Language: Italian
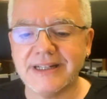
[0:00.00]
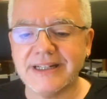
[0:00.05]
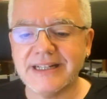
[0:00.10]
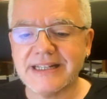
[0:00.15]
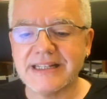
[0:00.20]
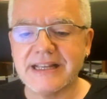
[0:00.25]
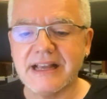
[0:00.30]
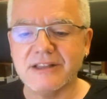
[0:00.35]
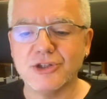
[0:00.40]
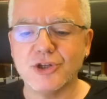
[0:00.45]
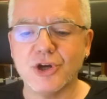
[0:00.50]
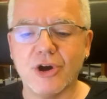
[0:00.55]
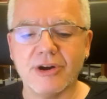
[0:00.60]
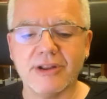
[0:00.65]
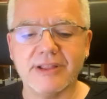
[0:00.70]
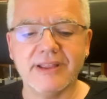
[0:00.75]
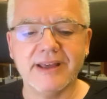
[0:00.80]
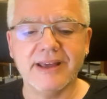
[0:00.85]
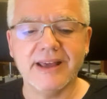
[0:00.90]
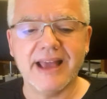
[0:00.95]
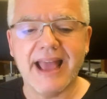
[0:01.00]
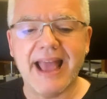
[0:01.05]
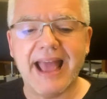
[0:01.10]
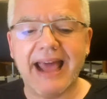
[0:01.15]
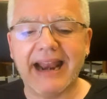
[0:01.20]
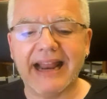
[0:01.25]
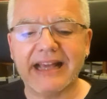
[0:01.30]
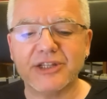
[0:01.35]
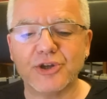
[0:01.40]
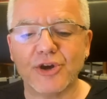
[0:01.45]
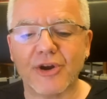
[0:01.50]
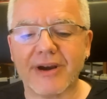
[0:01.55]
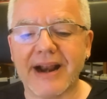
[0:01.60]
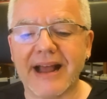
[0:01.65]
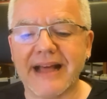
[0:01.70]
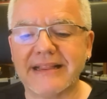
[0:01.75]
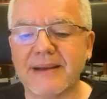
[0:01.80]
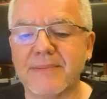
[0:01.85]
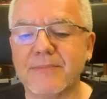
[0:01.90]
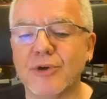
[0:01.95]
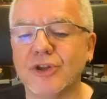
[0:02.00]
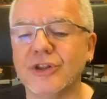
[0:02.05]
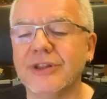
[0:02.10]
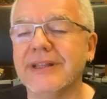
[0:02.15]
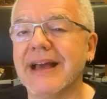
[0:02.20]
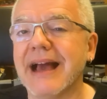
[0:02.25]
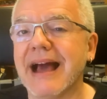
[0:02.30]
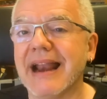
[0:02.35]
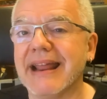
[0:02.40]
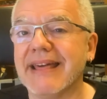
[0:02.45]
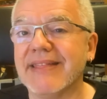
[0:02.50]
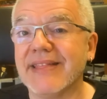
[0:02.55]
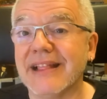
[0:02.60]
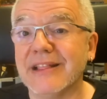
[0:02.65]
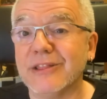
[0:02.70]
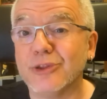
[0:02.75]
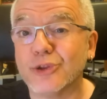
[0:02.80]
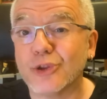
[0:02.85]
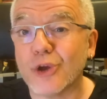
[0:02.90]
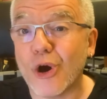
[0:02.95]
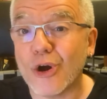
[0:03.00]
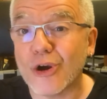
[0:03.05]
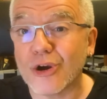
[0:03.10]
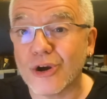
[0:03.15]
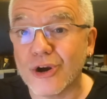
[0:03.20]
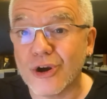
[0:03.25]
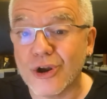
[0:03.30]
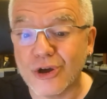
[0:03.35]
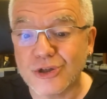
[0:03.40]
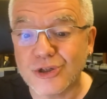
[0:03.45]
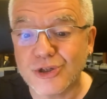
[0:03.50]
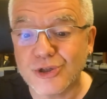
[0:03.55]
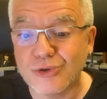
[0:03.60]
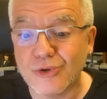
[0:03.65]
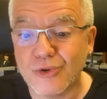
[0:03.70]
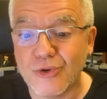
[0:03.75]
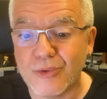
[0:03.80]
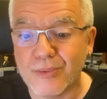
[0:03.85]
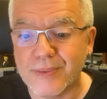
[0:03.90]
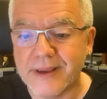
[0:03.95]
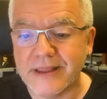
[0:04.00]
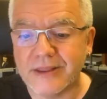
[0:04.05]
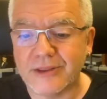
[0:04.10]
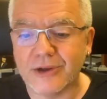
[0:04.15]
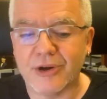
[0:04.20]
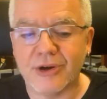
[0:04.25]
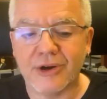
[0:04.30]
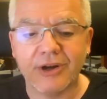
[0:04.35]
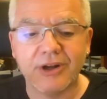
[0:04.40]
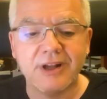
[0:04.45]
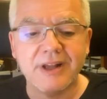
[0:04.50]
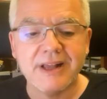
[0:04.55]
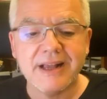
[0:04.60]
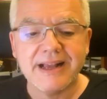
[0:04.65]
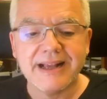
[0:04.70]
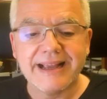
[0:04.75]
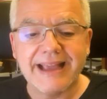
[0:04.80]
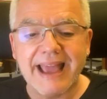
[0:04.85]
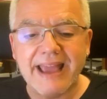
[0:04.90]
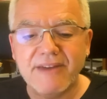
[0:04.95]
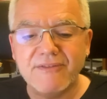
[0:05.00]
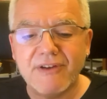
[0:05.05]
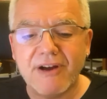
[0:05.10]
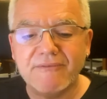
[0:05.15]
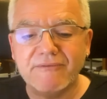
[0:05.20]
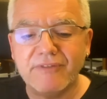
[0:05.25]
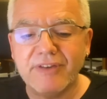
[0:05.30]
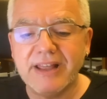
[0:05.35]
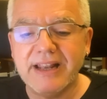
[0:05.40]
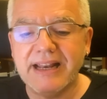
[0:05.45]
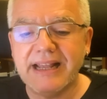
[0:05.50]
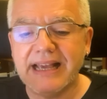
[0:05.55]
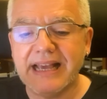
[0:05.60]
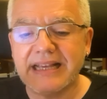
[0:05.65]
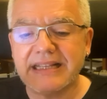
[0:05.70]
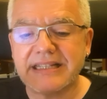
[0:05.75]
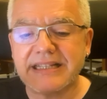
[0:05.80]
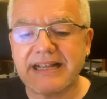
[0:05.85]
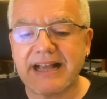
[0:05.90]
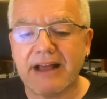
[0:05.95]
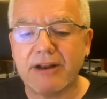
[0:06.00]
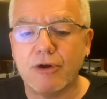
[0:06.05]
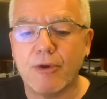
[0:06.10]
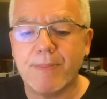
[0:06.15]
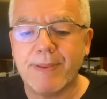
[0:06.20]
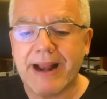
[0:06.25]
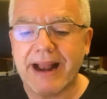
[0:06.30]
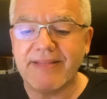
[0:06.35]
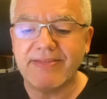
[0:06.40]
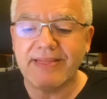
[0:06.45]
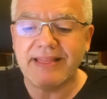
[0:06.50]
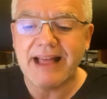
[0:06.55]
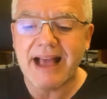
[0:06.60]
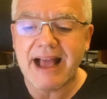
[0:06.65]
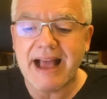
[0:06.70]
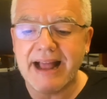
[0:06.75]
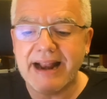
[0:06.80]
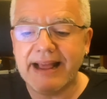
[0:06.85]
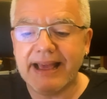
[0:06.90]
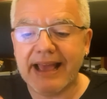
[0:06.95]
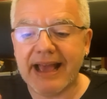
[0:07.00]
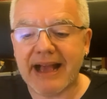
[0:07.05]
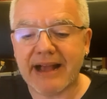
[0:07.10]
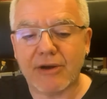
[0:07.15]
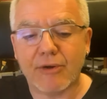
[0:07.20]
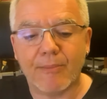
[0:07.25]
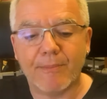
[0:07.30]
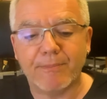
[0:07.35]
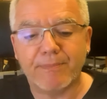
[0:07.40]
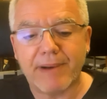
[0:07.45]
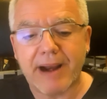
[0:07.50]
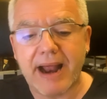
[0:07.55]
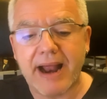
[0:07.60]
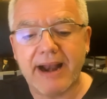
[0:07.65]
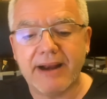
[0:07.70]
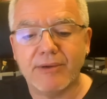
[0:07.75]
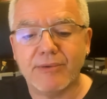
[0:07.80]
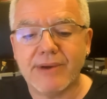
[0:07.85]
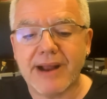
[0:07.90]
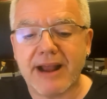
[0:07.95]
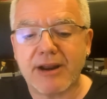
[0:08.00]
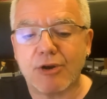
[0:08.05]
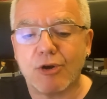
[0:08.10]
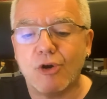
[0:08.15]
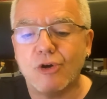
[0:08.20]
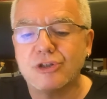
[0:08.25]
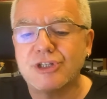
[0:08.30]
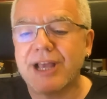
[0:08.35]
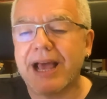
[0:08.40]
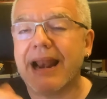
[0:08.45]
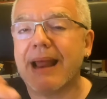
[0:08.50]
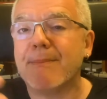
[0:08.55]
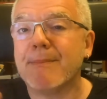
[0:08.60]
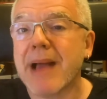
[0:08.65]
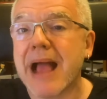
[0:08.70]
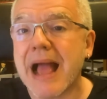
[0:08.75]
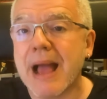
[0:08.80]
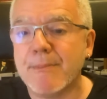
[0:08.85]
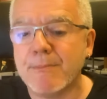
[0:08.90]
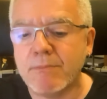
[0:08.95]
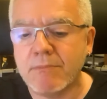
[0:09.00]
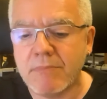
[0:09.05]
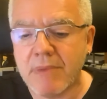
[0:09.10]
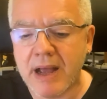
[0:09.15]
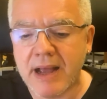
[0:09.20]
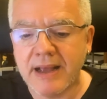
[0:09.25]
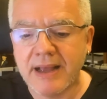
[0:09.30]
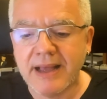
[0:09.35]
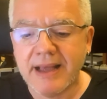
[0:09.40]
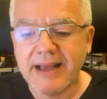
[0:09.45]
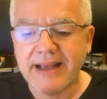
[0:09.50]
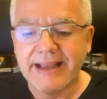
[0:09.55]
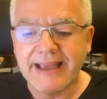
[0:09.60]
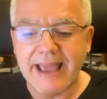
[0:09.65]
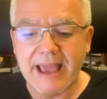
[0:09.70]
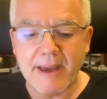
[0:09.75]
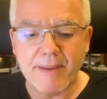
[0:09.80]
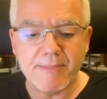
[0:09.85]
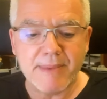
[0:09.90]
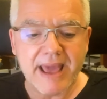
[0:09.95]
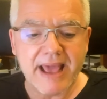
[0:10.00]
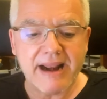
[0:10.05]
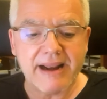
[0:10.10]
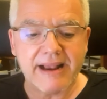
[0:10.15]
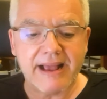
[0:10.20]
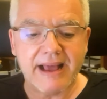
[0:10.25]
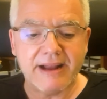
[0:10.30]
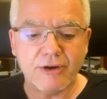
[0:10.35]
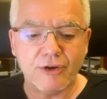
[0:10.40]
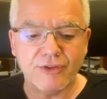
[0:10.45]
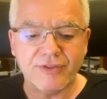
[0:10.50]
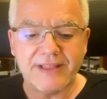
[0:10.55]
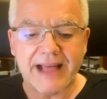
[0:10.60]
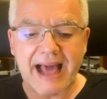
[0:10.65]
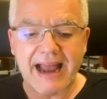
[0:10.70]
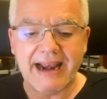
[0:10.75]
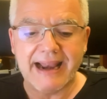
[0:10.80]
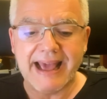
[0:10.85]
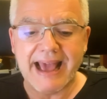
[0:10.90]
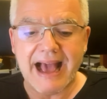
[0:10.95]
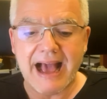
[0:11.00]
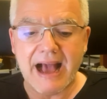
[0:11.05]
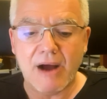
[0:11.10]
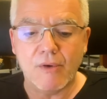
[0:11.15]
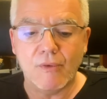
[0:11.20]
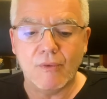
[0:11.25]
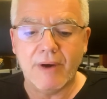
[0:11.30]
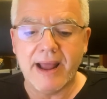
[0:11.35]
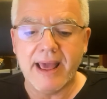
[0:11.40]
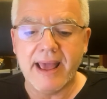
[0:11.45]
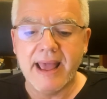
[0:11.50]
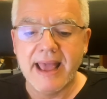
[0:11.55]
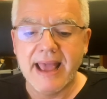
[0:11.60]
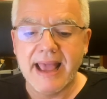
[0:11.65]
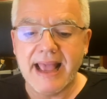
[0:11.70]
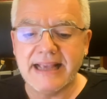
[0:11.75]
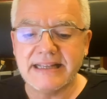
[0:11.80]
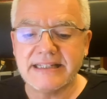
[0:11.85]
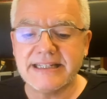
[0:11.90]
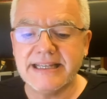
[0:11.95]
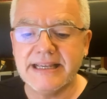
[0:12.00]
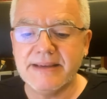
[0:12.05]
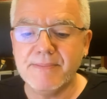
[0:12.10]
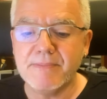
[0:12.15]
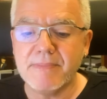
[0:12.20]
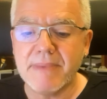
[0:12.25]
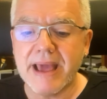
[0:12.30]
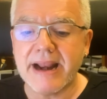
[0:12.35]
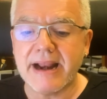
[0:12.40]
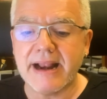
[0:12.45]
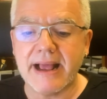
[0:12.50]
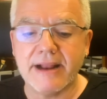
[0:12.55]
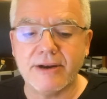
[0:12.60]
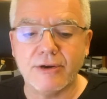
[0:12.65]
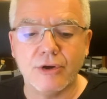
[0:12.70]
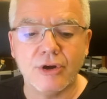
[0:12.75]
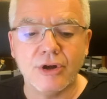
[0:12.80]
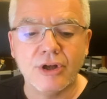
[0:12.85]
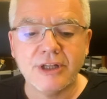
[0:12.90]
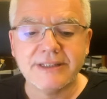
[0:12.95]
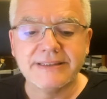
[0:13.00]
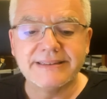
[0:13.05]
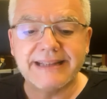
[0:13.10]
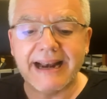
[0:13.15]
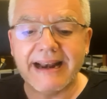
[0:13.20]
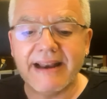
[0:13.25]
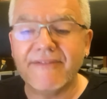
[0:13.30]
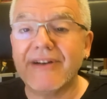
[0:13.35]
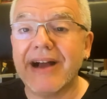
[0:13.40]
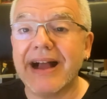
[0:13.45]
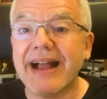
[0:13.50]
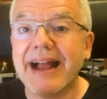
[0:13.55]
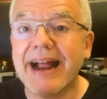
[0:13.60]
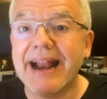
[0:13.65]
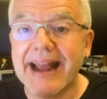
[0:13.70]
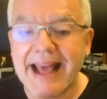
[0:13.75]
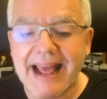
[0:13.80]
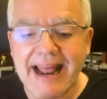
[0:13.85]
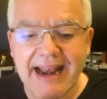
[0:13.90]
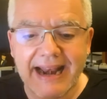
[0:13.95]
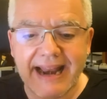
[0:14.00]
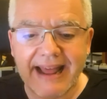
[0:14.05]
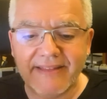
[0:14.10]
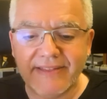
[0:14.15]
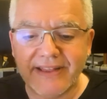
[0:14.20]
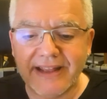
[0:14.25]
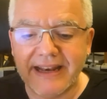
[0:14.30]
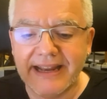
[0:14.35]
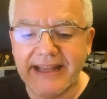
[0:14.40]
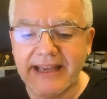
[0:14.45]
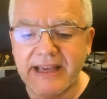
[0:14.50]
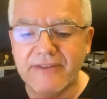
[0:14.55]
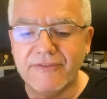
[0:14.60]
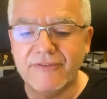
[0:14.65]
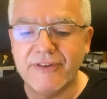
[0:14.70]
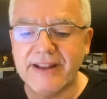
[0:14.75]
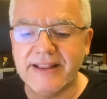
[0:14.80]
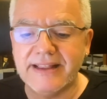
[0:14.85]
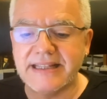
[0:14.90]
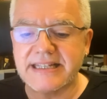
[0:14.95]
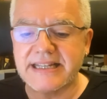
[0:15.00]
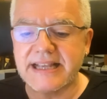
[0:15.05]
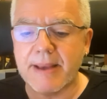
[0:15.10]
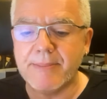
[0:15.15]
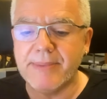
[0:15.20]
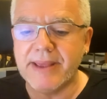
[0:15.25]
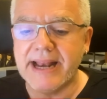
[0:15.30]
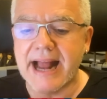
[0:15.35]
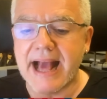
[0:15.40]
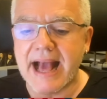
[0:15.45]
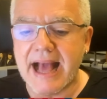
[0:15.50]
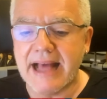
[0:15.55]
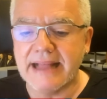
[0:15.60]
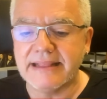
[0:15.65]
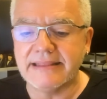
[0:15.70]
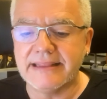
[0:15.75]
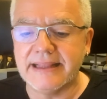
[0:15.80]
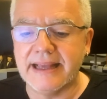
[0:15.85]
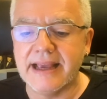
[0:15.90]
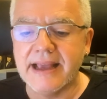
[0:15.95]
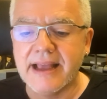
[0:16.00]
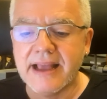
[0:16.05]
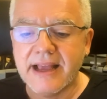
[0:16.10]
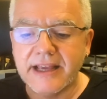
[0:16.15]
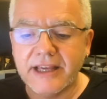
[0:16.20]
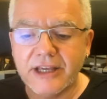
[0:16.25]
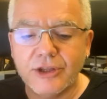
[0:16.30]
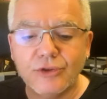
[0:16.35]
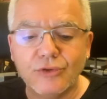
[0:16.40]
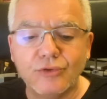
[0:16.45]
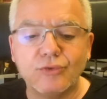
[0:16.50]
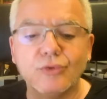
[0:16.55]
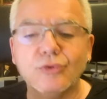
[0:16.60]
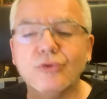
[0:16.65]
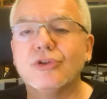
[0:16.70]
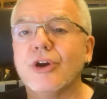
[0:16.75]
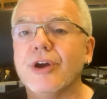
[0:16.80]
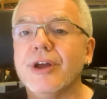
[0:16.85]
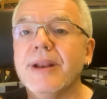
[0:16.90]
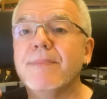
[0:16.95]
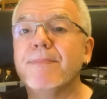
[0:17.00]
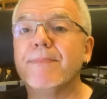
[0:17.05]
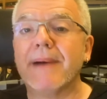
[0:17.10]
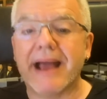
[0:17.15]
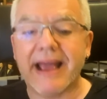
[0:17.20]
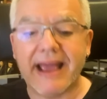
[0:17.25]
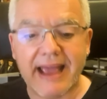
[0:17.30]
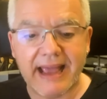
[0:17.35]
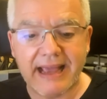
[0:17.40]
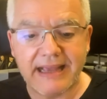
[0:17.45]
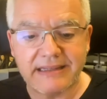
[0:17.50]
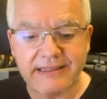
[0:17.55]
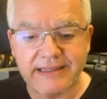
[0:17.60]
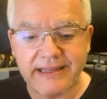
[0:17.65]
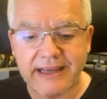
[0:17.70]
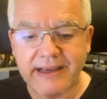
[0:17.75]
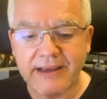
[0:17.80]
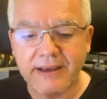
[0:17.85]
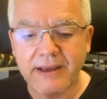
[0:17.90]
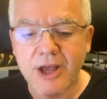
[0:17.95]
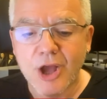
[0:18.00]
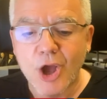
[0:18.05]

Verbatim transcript: San Jordi è la giornata mondiale del torno subito, che i bambini escano per andare a comprare una rosa alla mamma, che emergano dalle aule e si immergano tra le bancarelle di libri disseminate in tutto il paese.